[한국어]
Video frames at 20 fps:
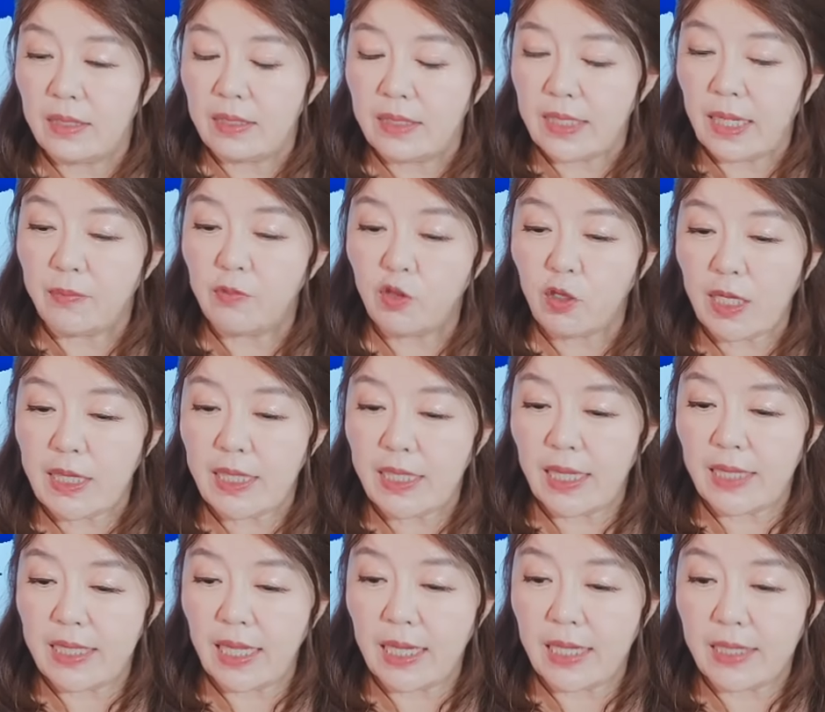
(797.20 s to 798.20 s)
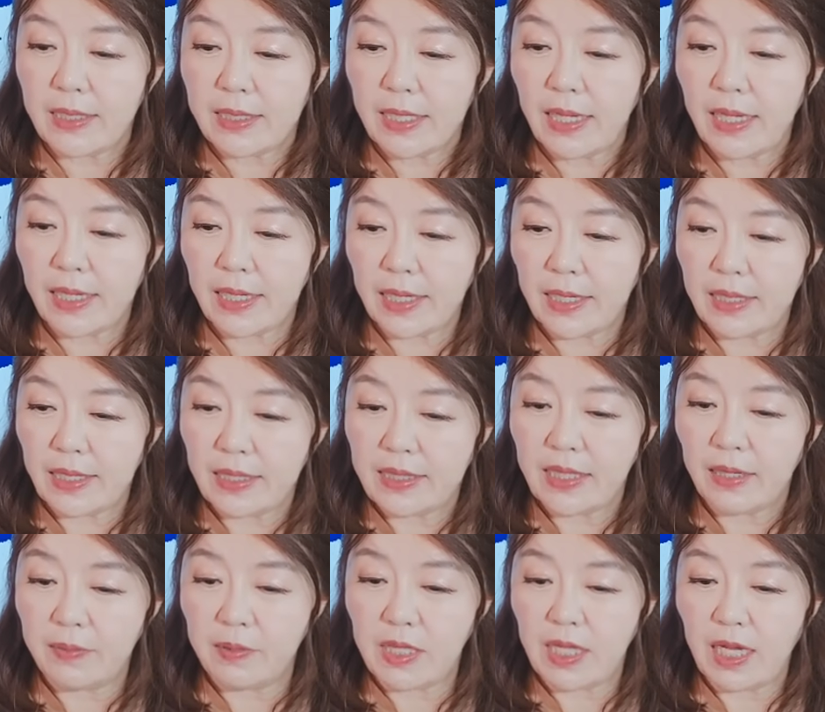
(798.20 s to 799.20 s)
자문관들한테 이렇게 얘기를
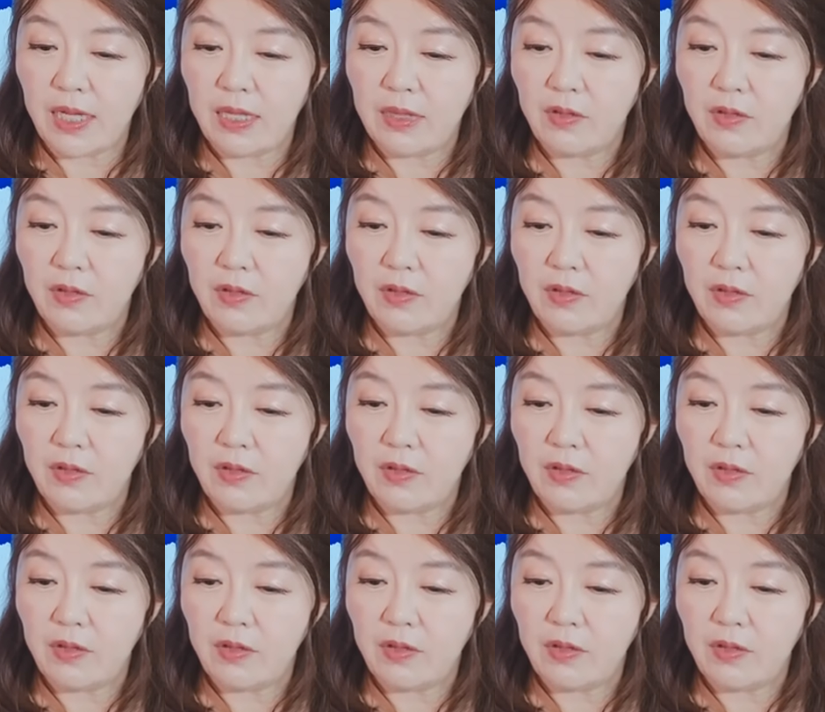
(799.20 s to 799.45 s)
했답니다.